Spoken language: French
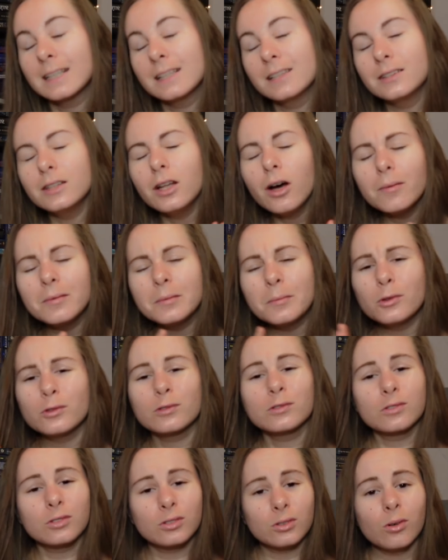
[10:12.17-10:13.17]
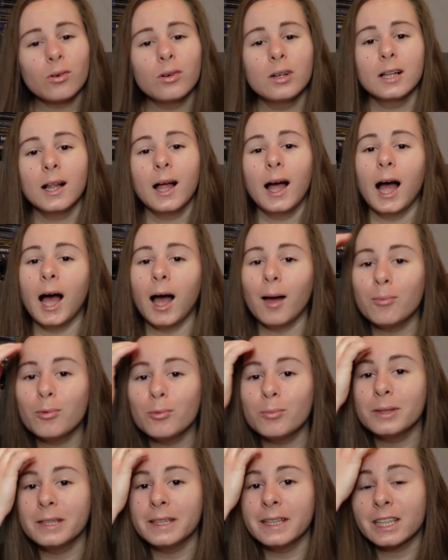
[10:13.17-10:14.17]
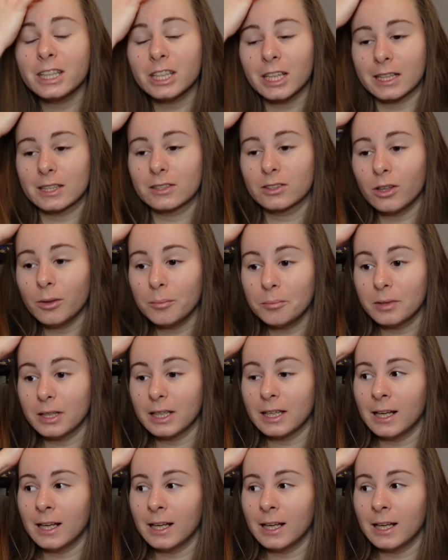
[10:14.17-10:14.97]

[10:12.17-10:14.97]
énormément de temps à publier chaque tome.